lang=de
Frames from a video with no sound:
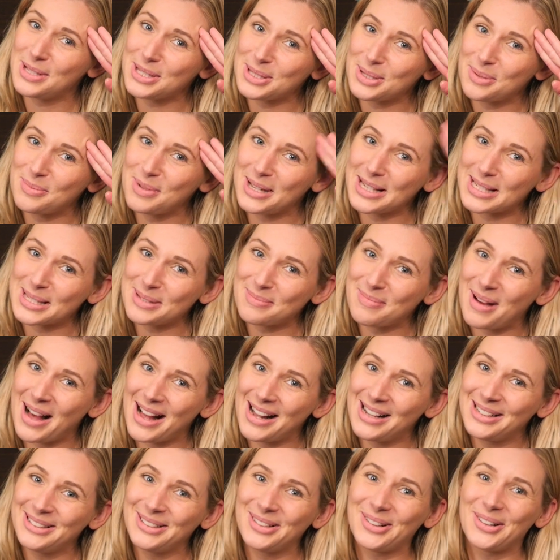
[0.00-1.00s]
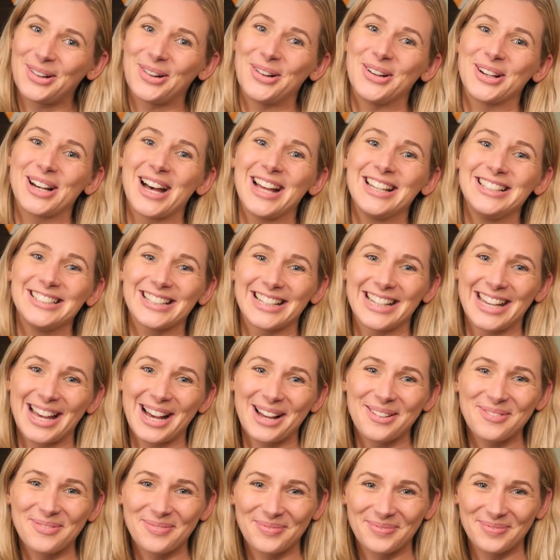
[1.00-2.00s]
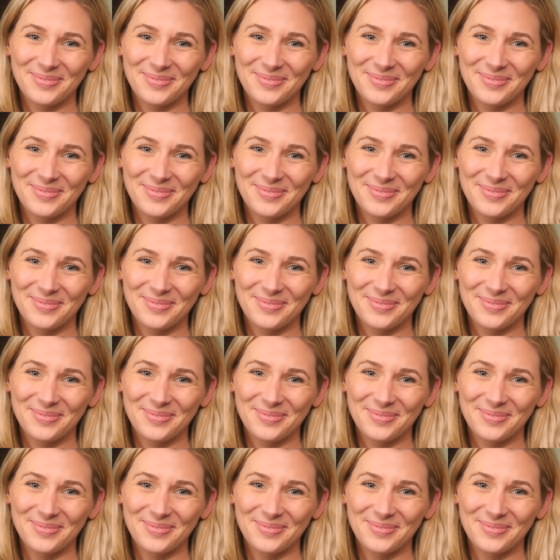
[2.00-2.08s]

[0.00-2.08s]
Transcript: bis zum nächsten Mal, eure Andrea.